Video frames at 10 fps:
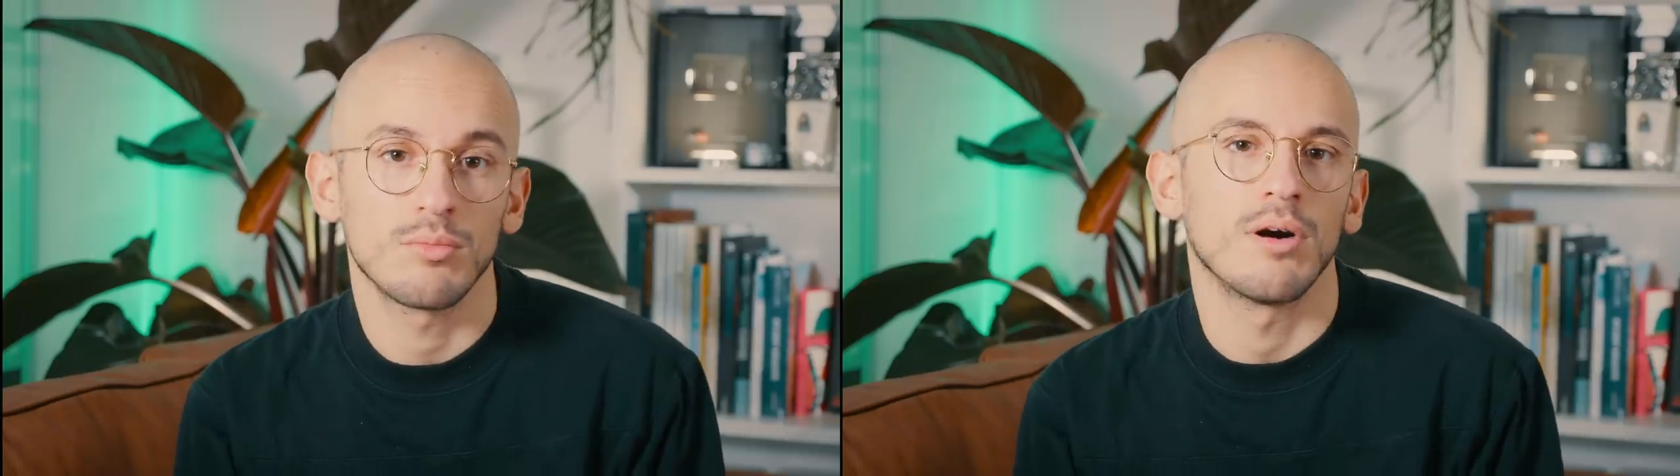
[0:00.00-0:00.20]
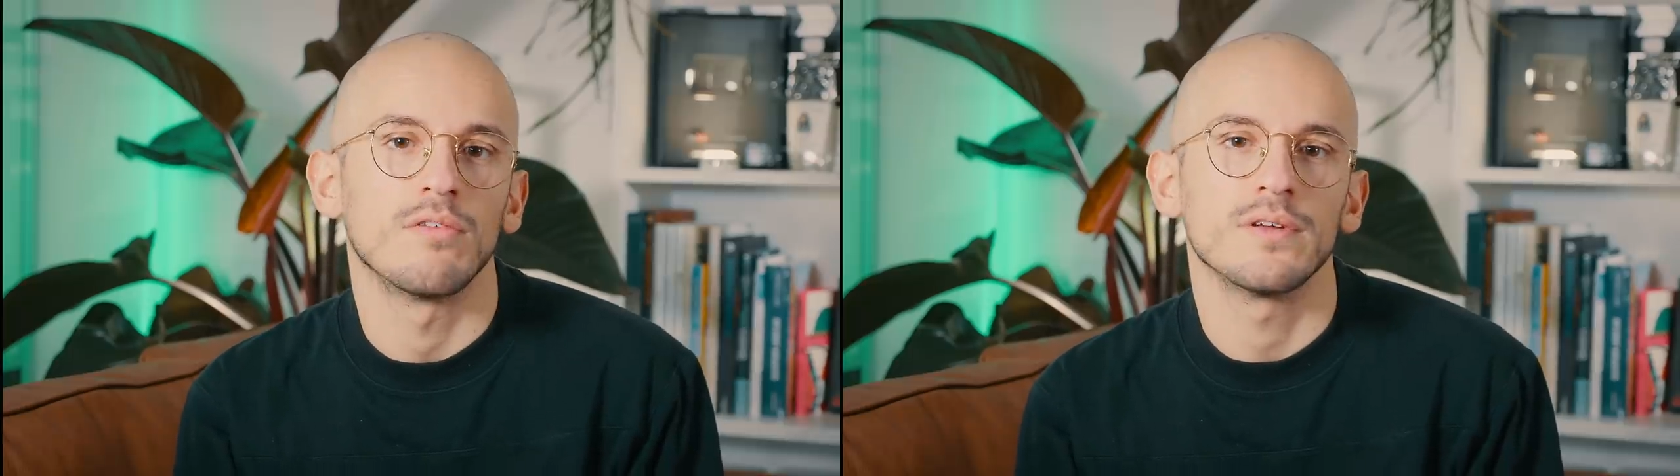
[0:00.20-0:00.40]

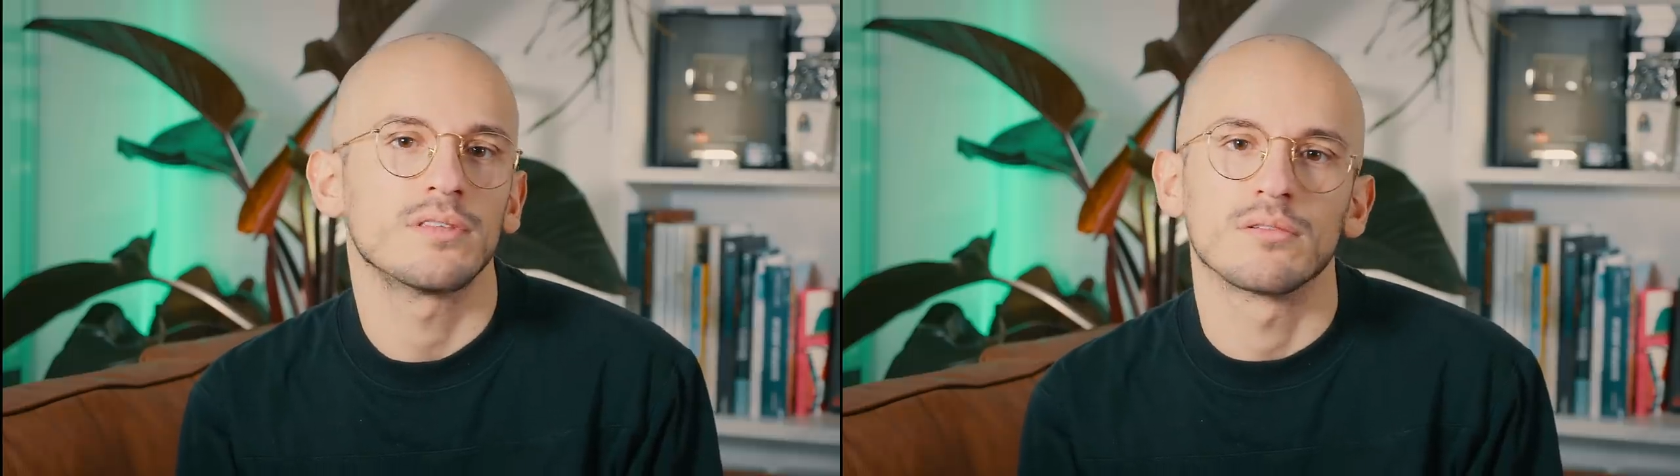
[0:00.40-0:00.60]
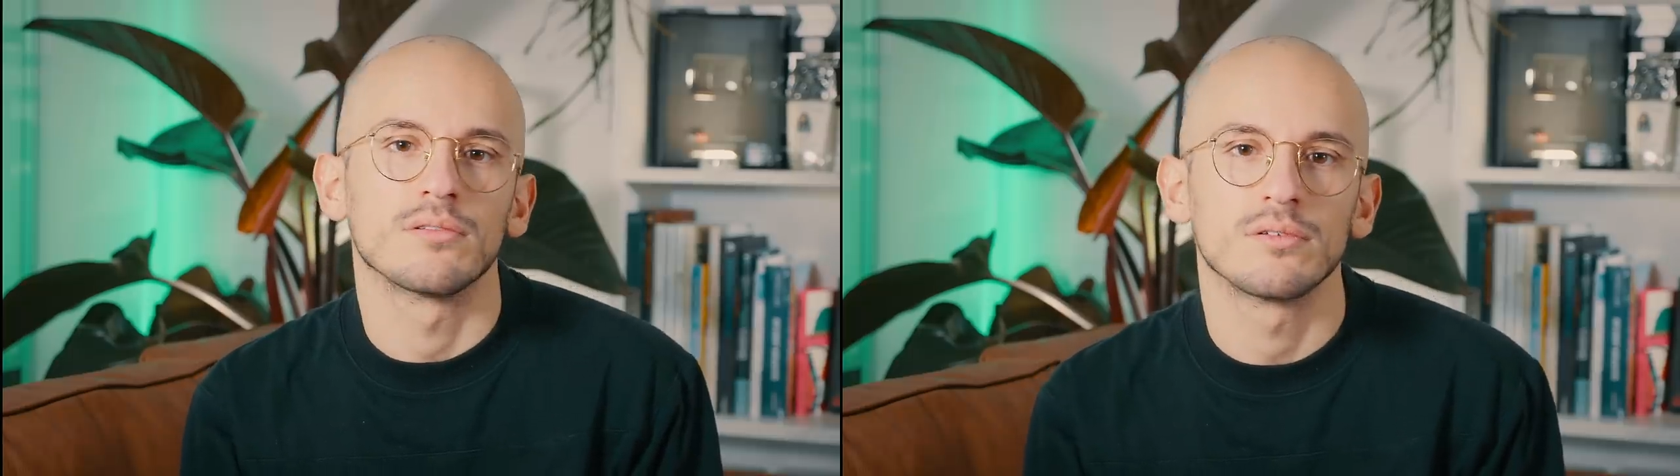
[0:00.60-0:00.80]
bah en
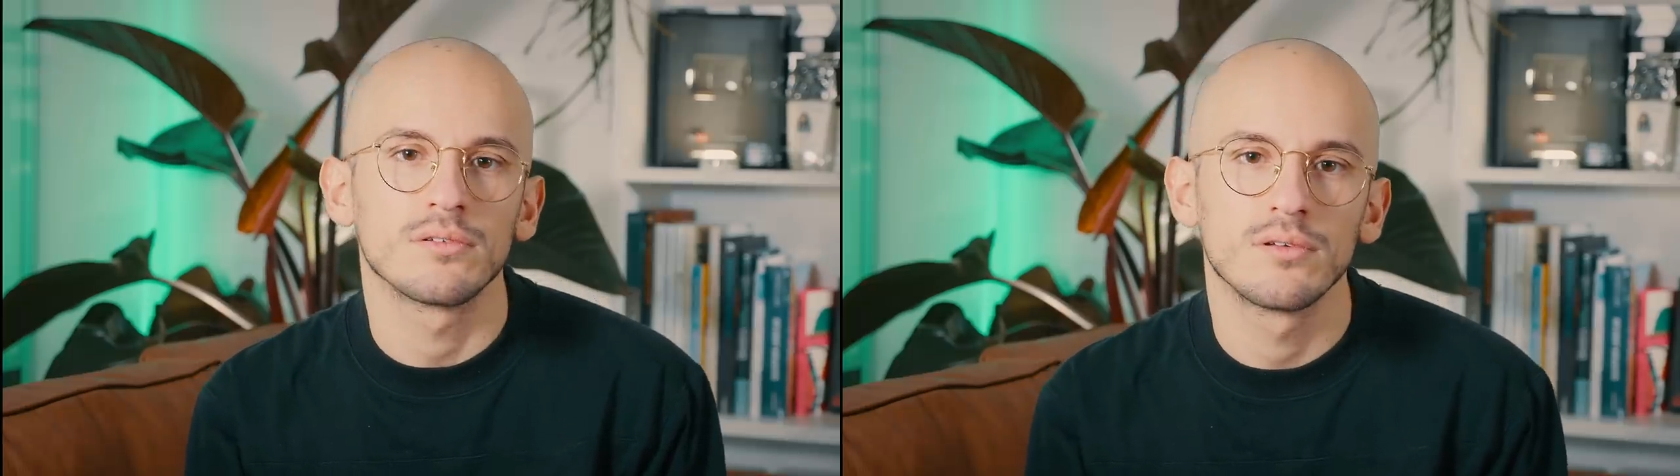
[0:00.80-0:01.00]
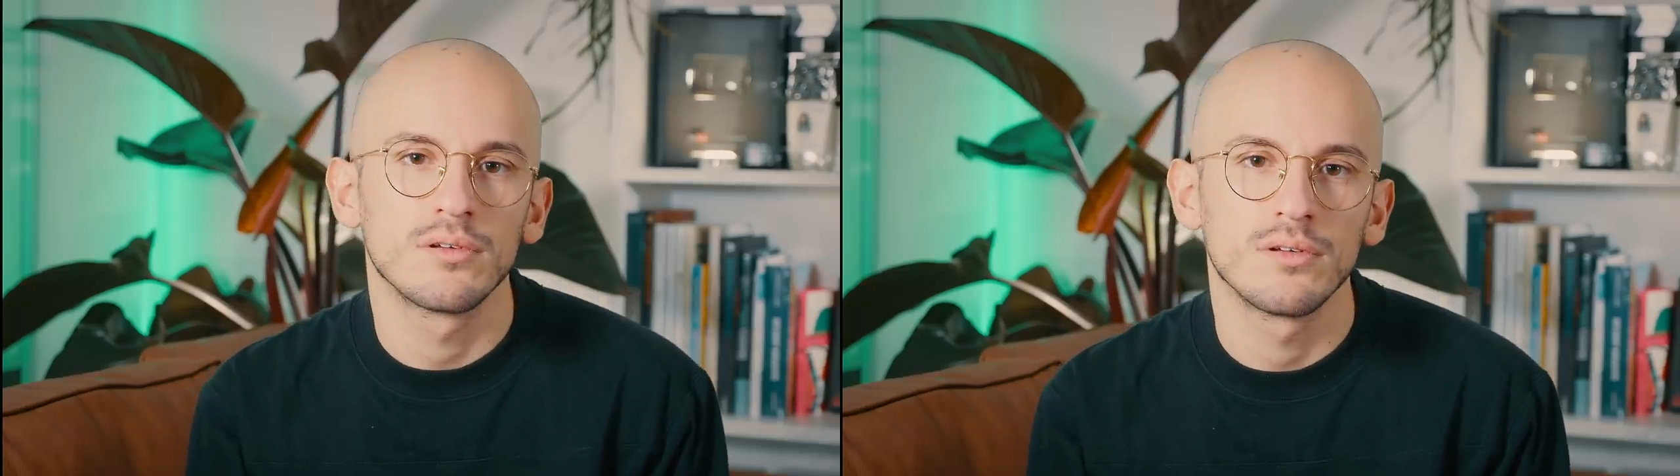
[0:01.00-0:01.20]
fait, euh,
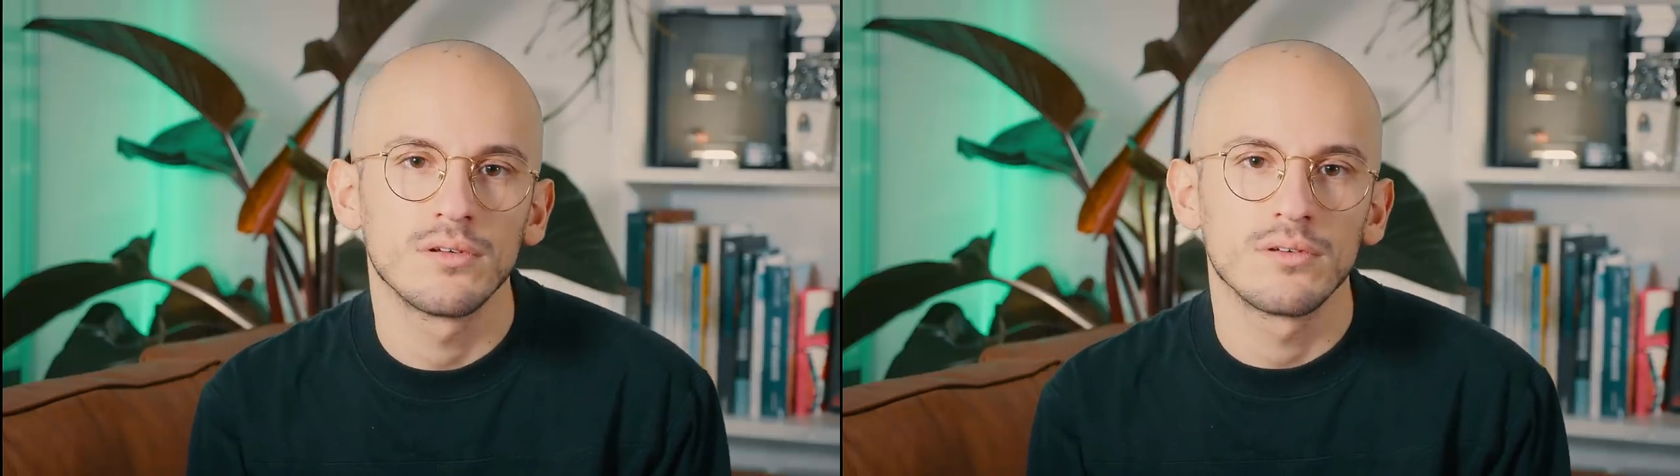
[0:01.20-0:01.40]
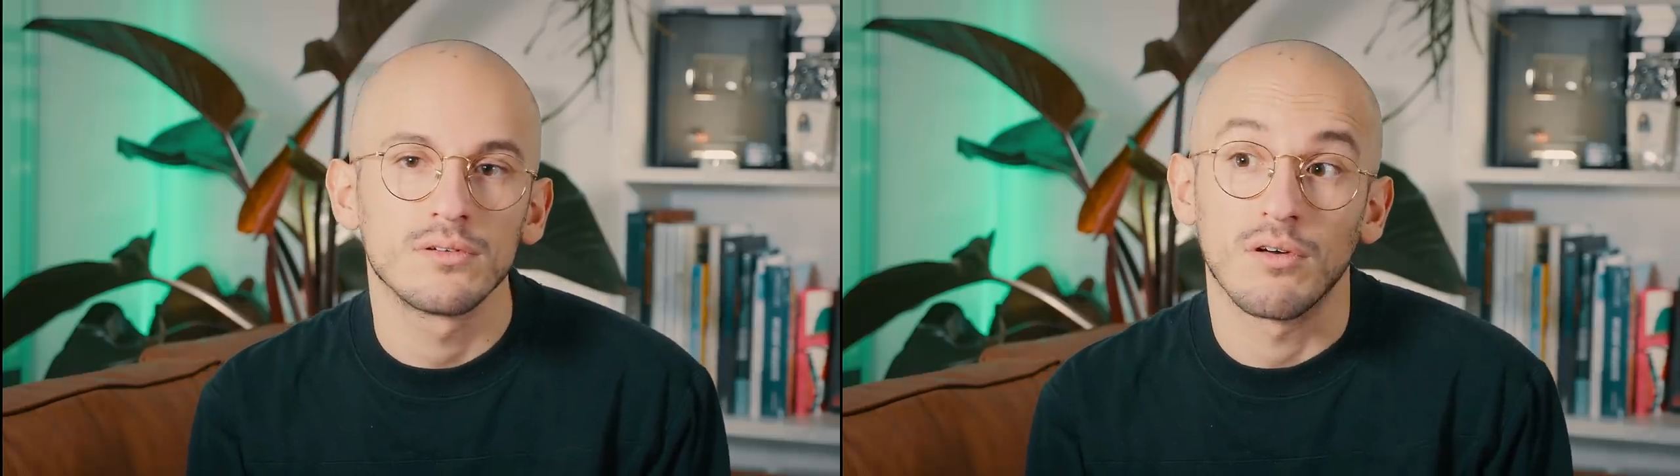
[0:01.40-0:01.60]

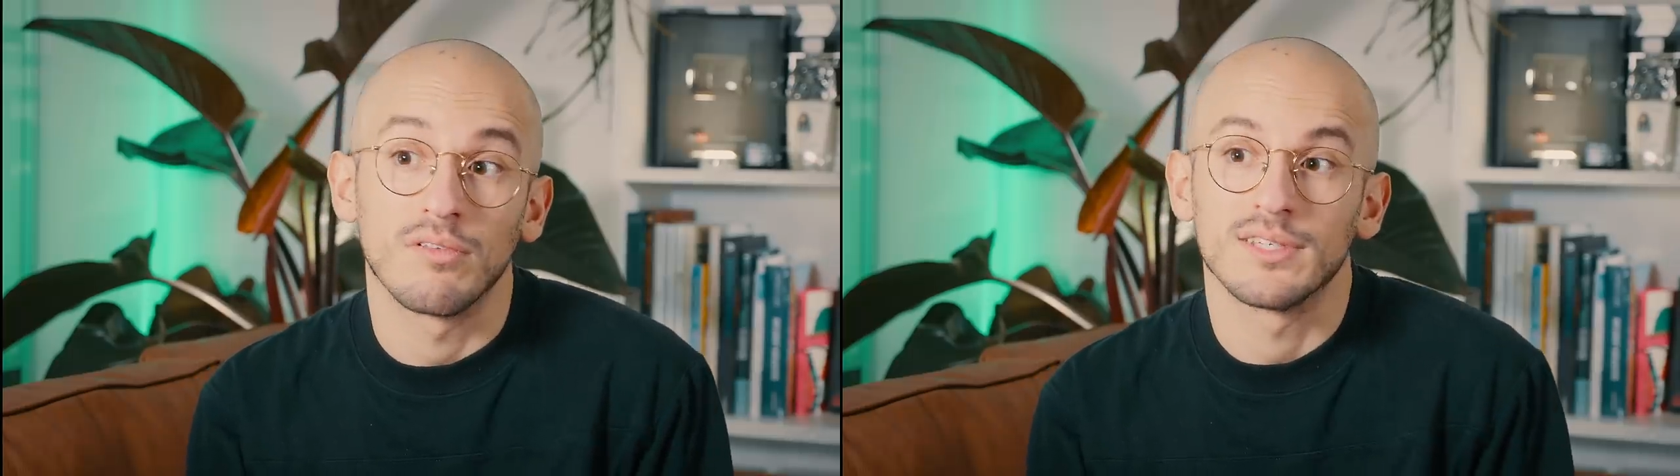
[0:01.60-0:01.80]
en